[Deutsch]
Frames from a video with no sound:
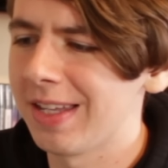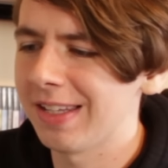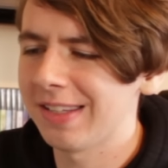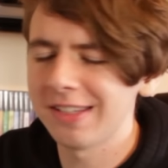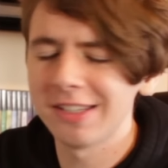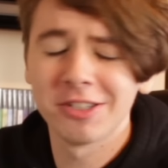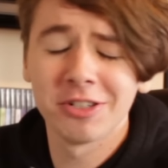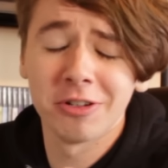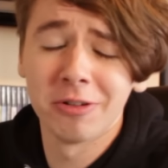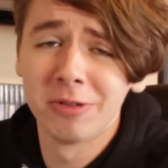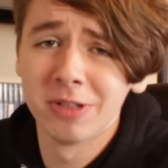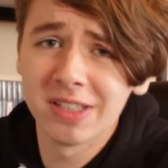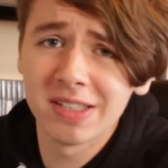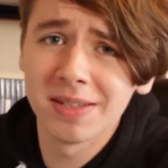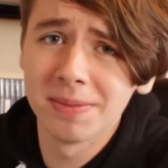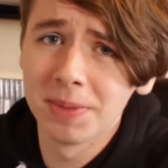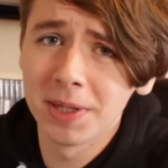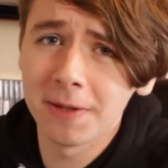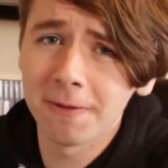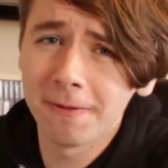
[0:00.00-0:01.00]
Das ist schon
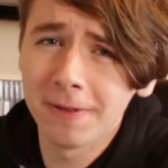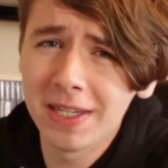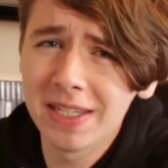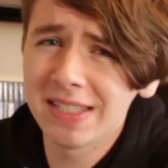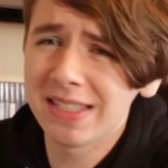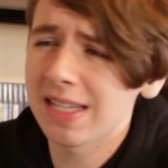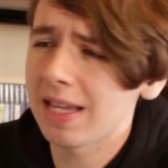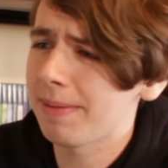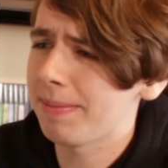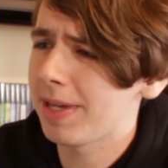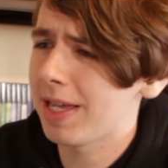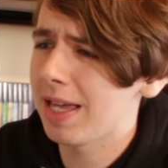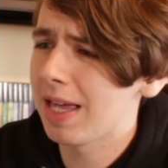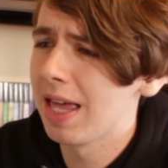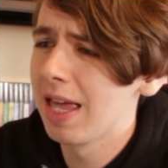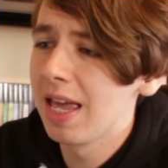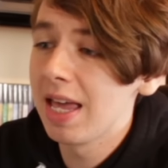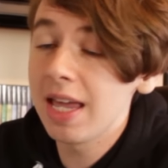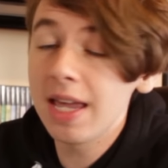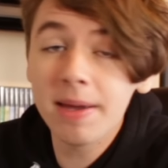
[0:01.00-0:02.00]
ziemlich fies,
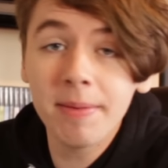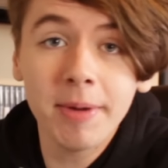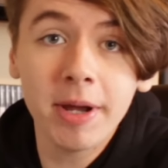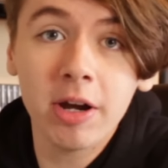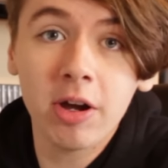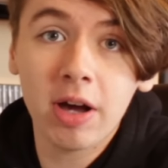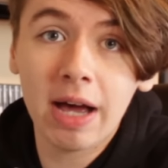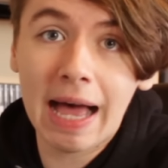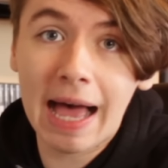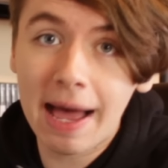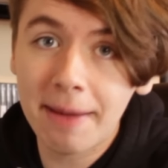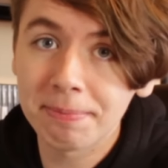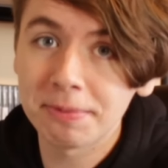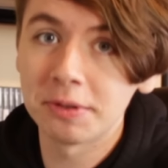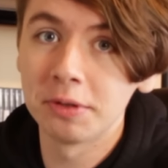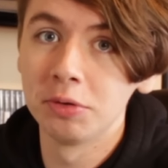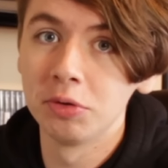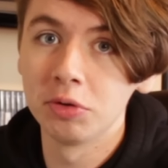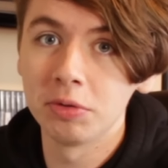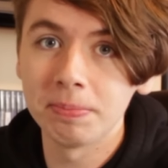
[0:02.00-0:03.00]
aber immer noch
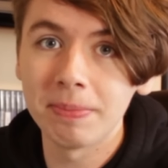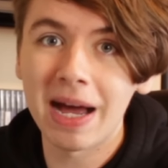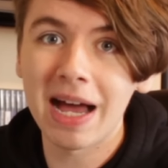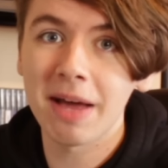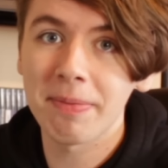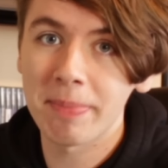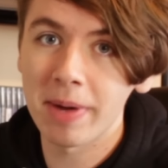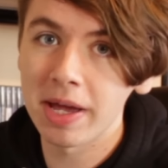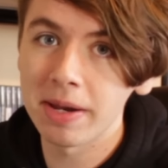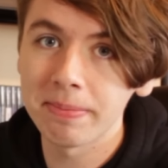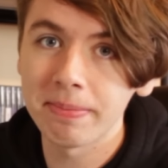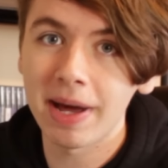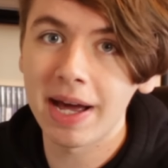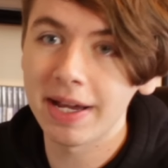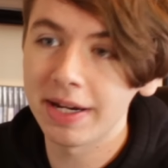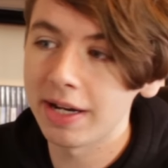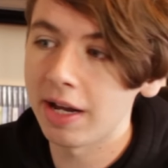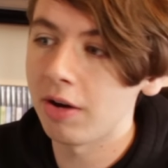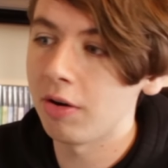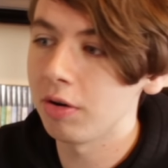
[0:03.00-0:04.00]
absolut machbar in
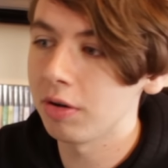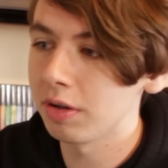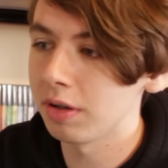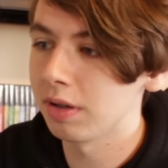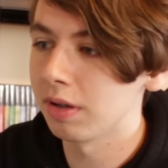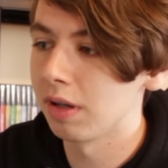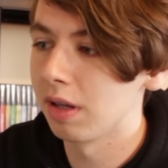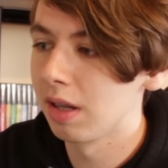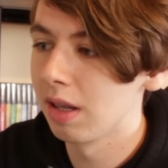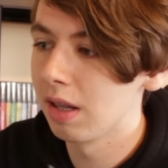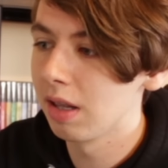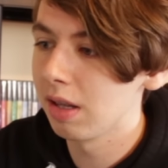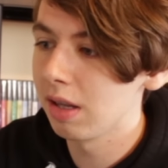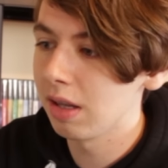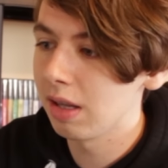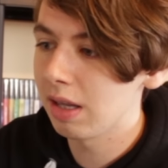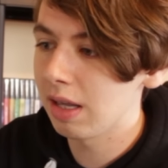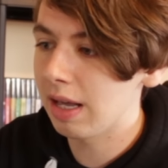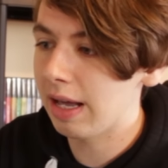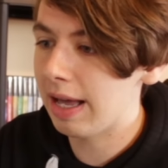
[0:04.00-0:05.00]
meinen Augen.
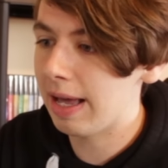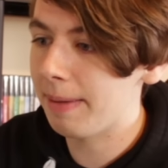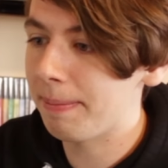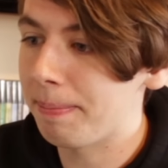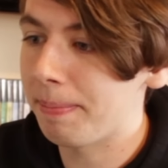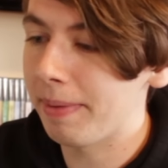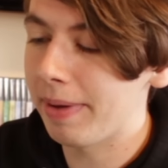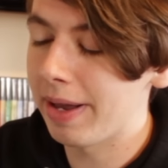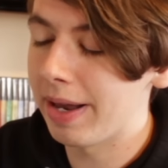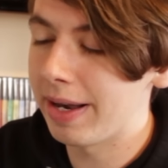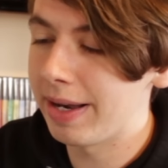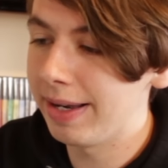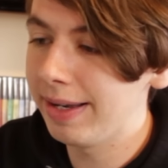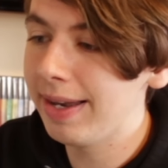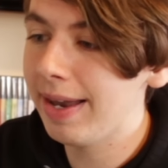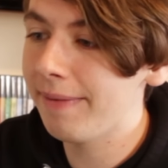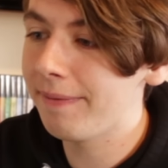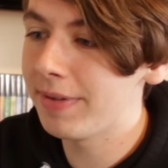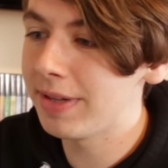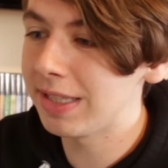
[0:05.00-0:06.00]
Ab
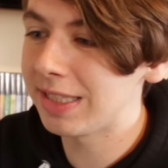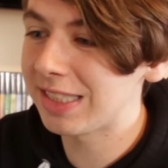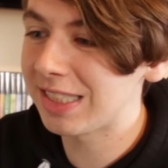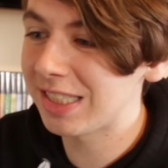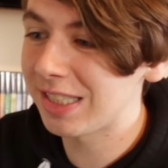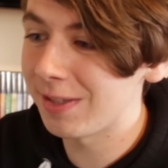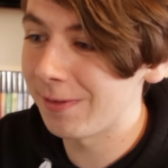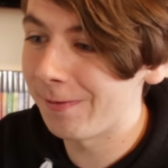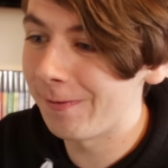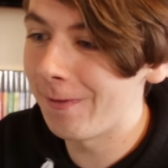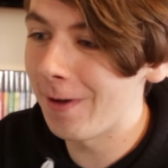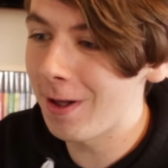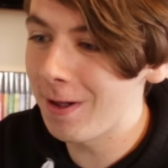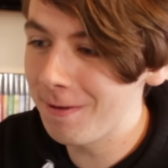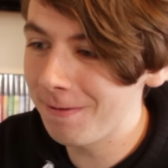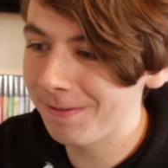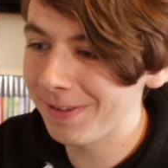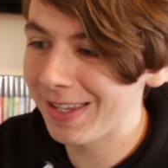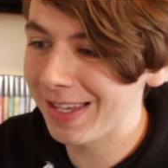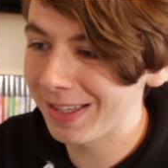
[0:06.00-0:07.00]
Level
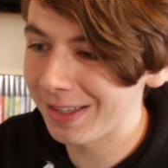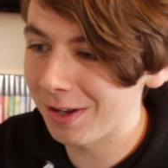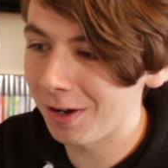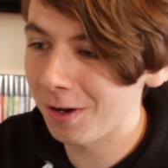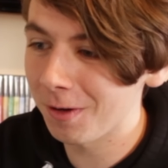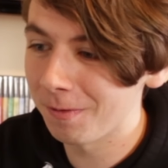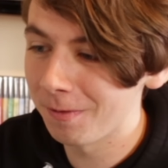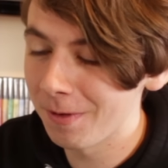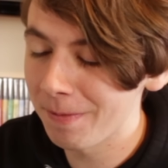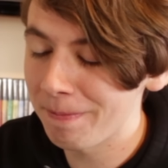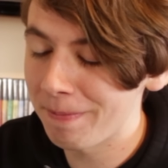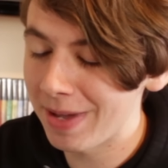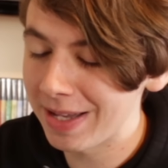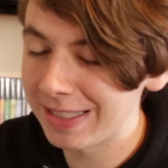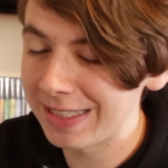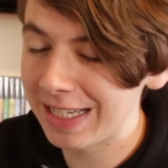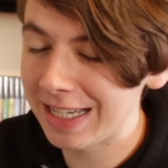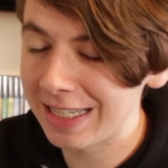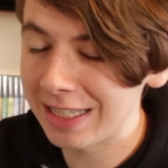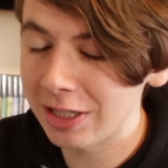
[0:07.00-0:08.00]
12 jedoch wird
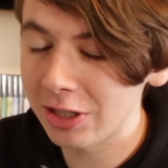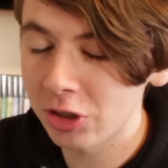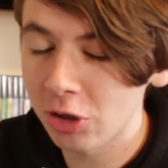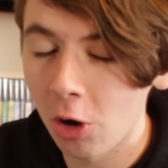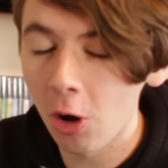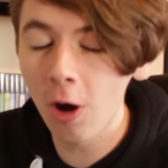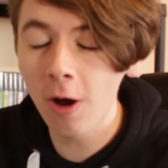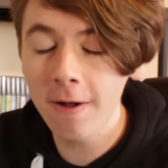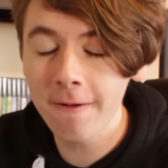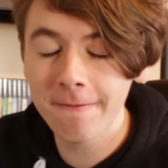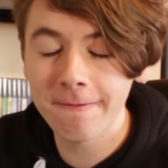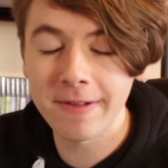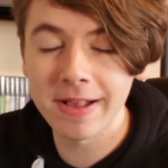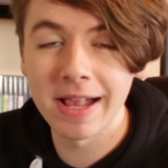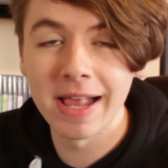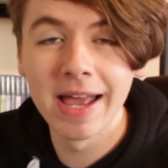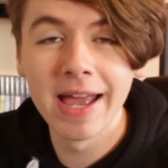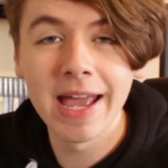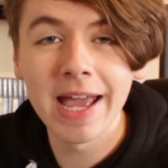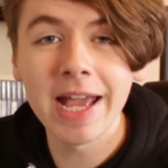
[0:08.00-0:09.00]
man den
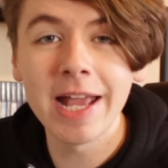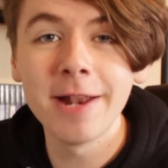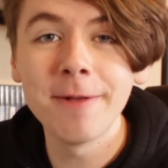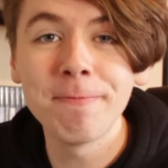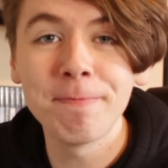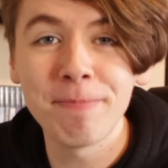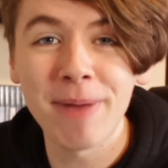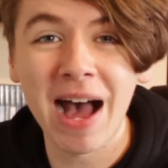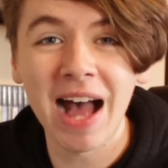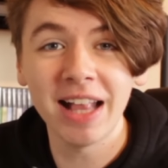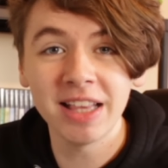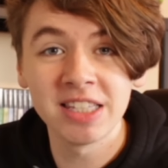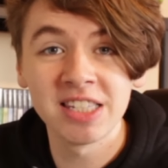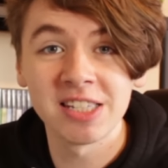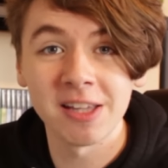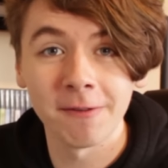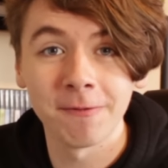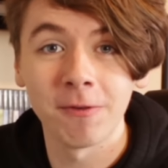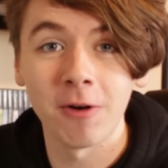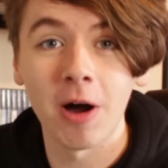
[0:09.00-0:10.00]
Teufel in
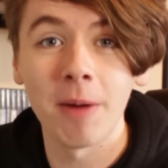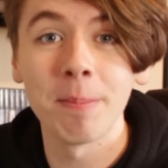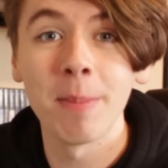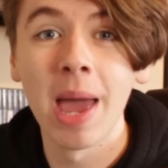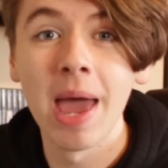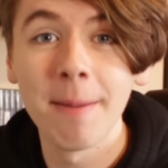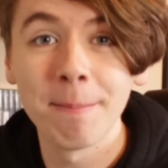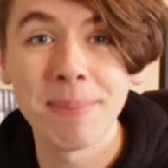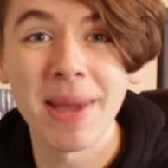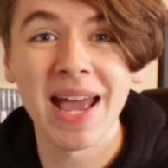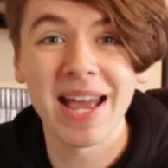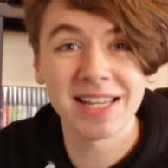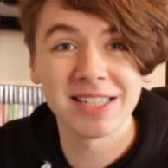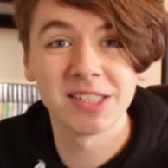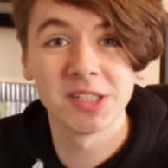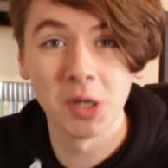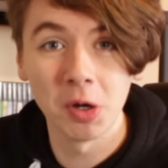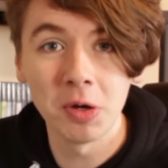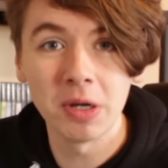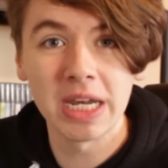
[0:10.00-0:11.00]
Panzerform
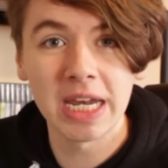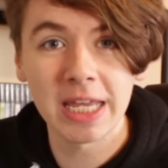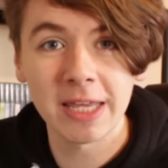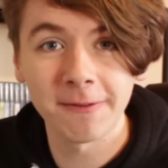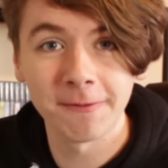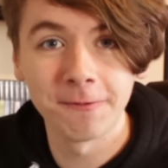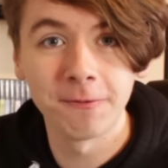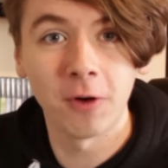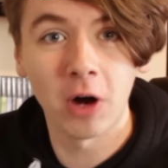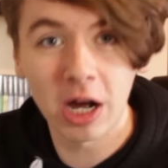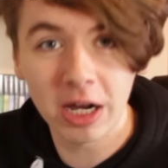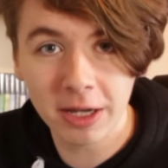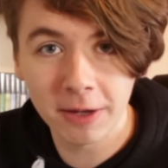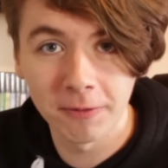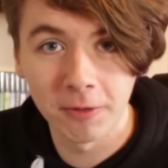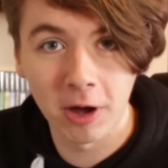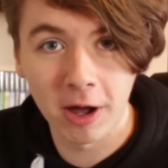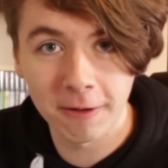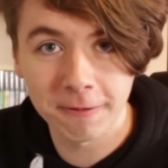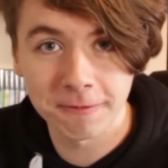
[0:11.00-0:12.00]
persönlich
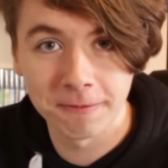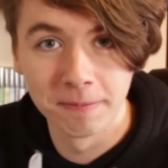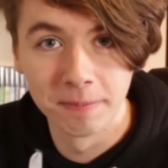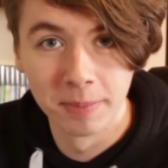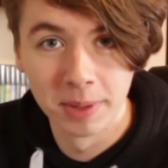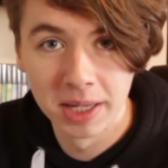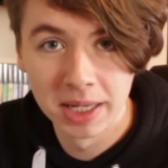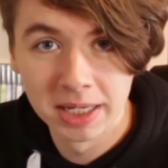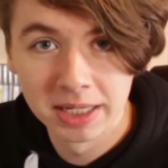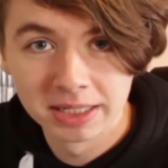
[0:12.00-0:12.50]
vorgeworfen